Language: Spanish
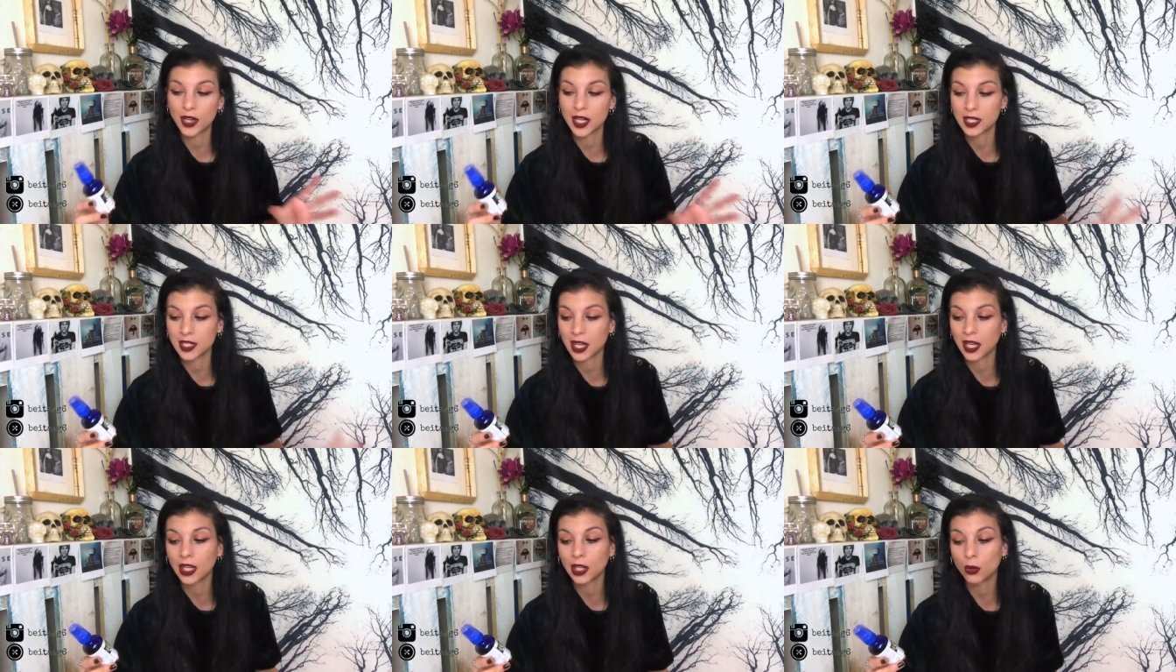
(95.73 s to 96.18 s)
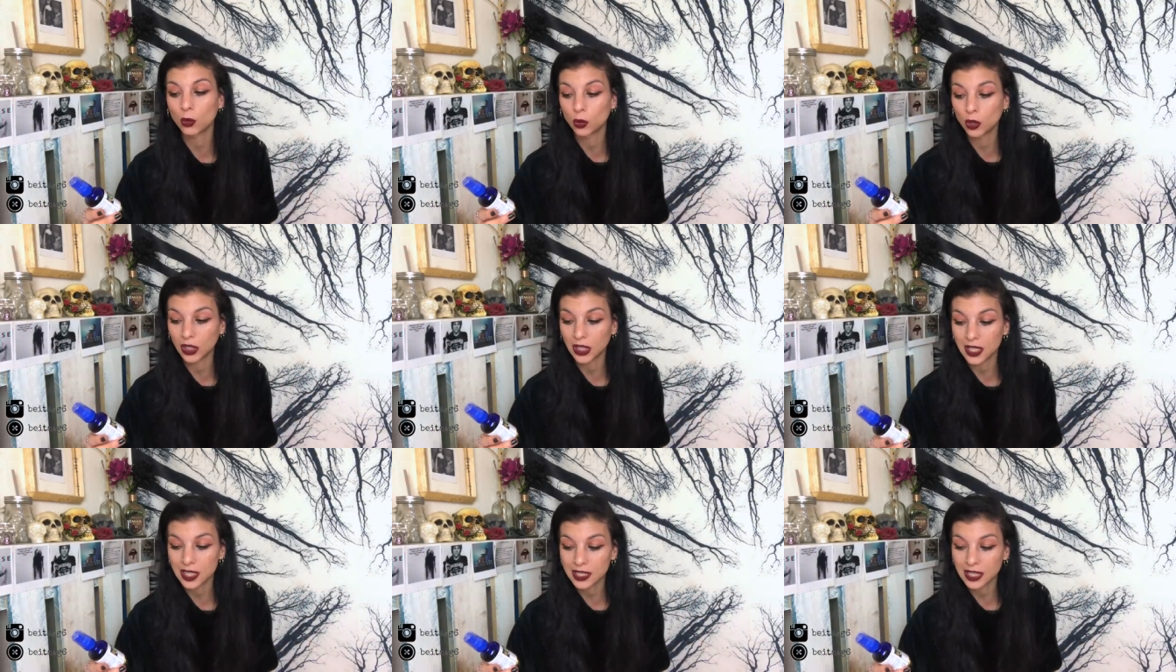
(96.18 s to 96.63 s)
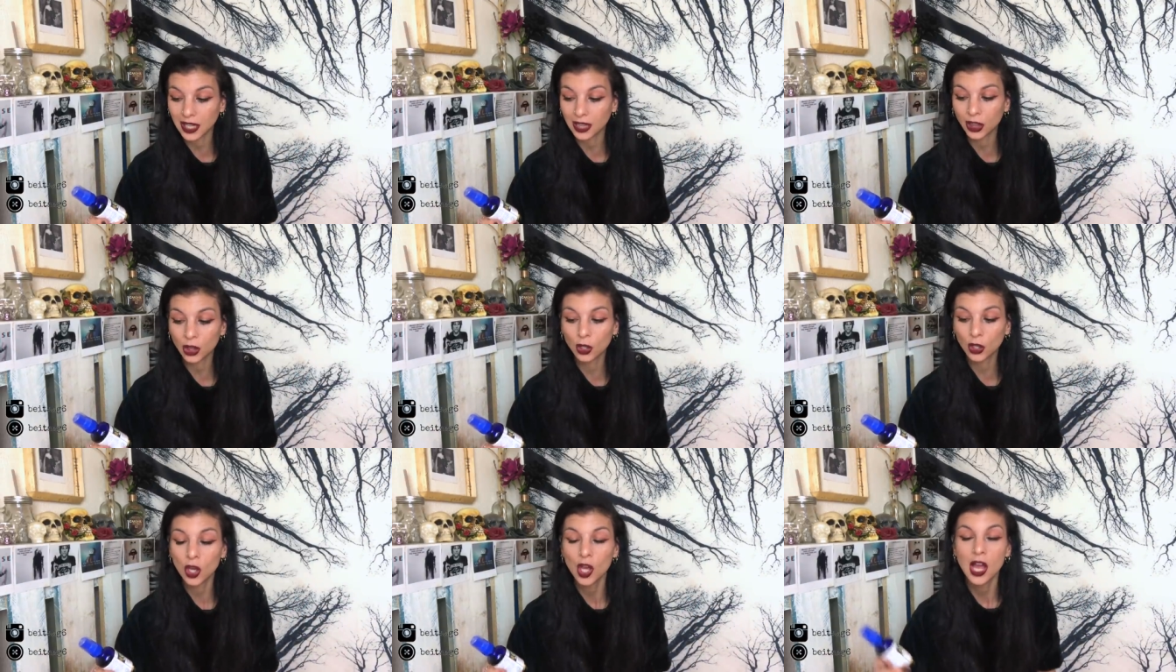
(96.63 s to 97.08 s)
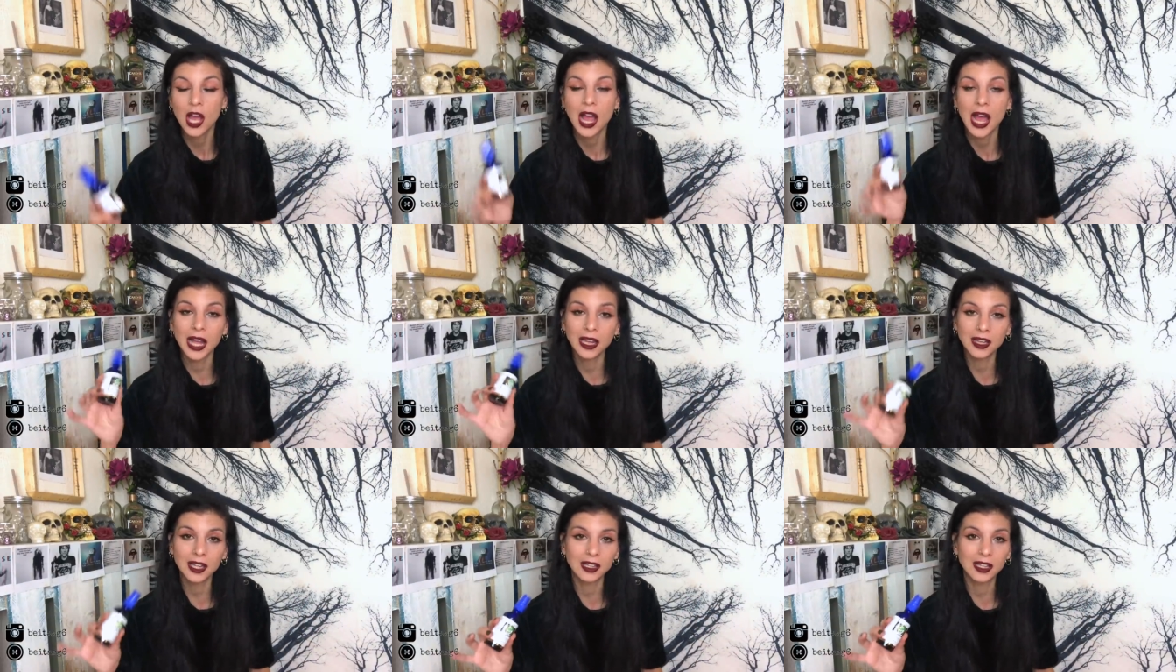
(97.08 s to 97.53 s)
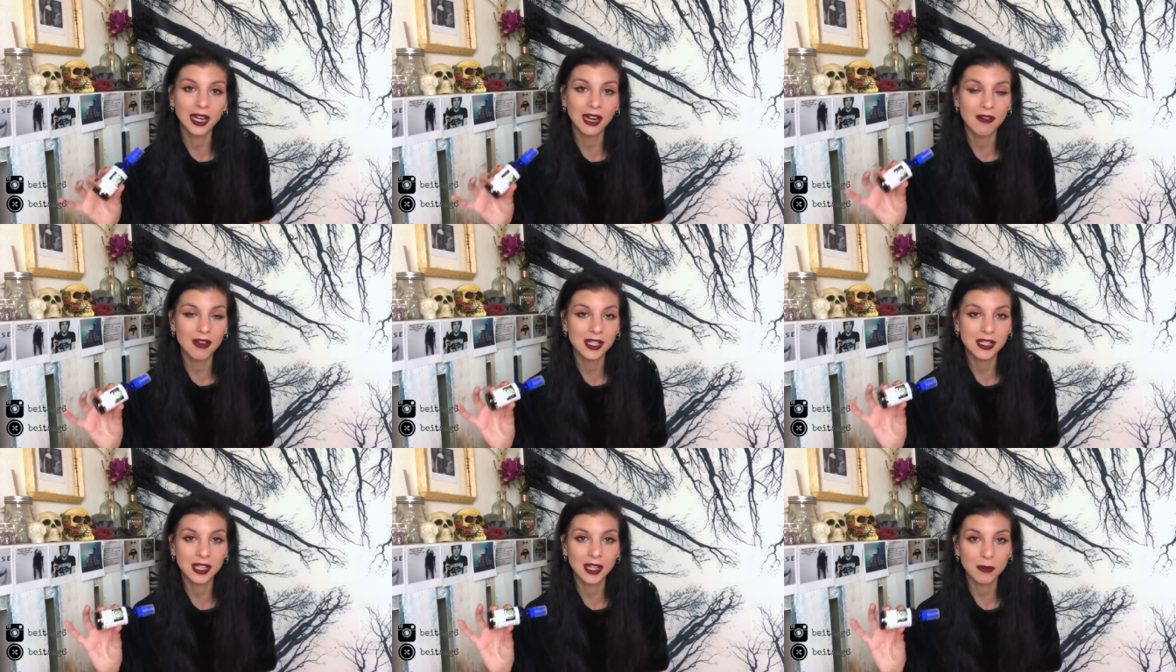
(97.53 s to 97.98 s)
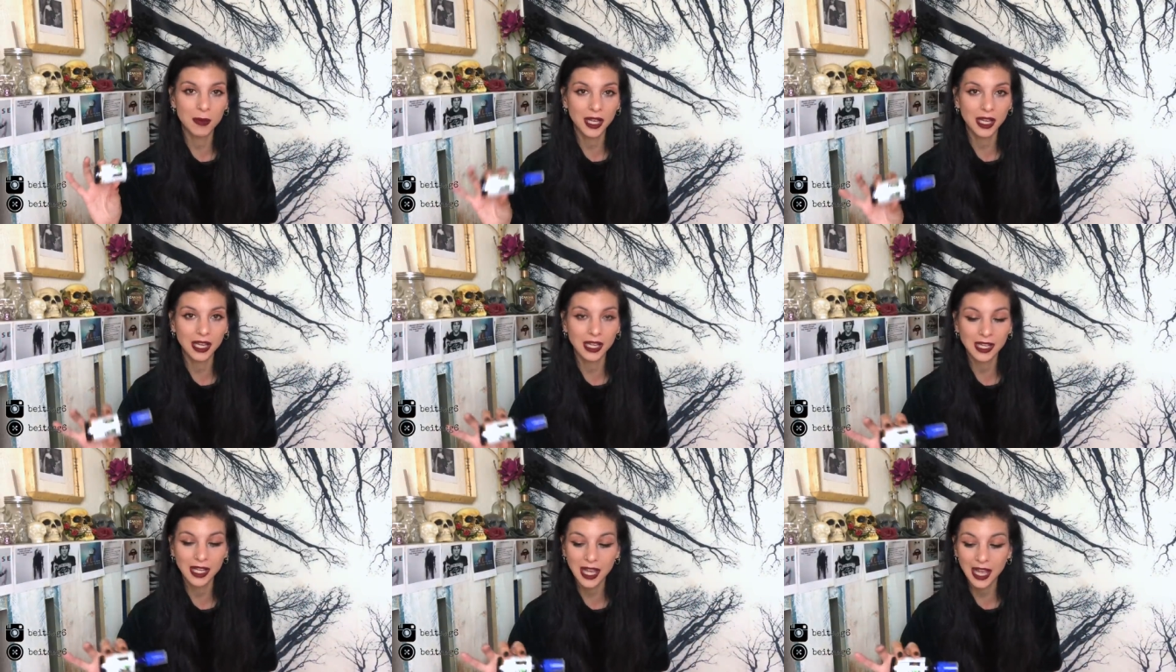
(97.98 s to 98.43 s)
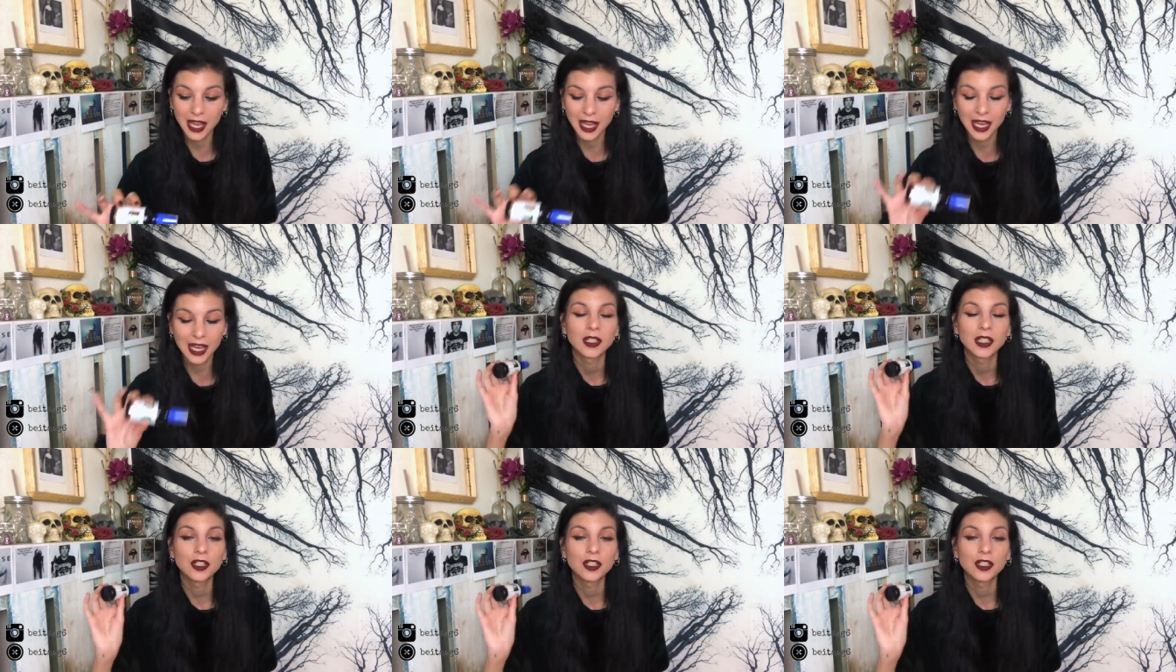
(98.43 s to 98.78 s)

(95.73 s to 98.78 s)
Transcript: a seguir utilizando antes de la base de maquillaje.